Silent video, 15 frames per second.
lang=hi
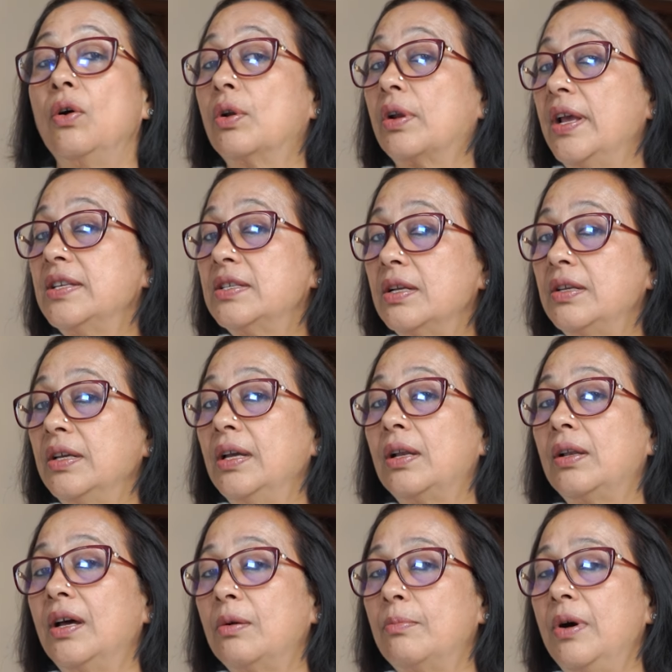और एसेट है
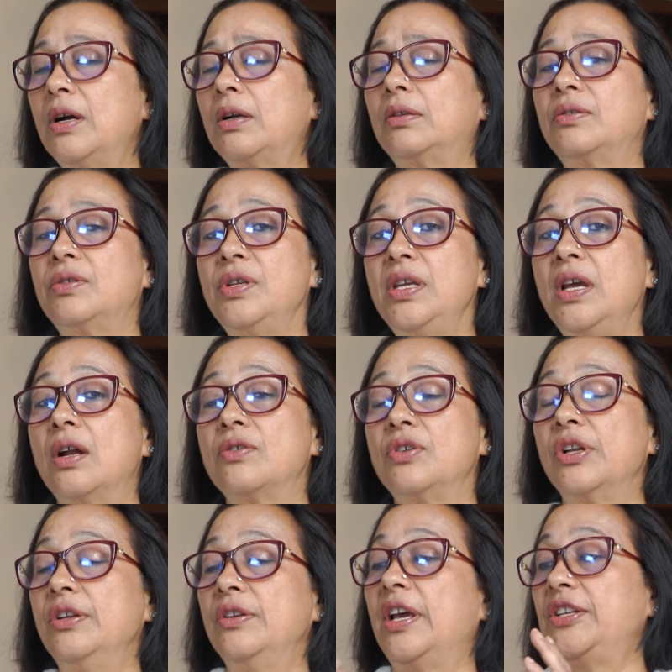लगभग
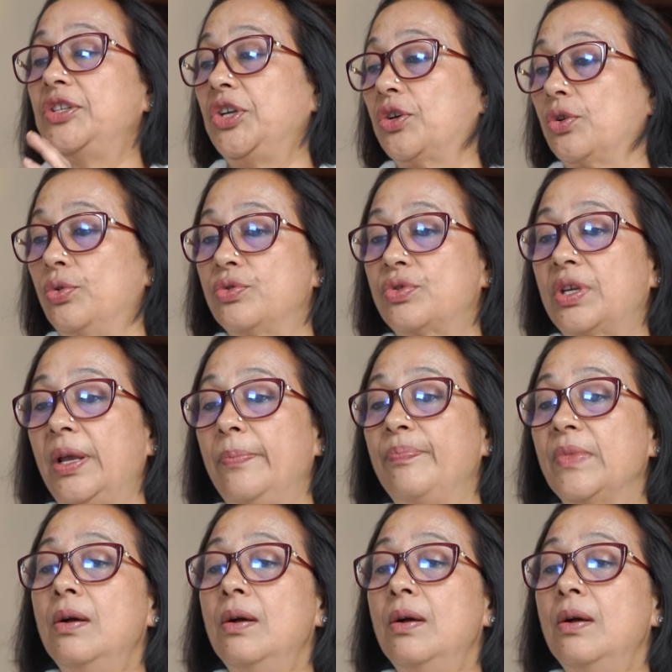390 करोड़ के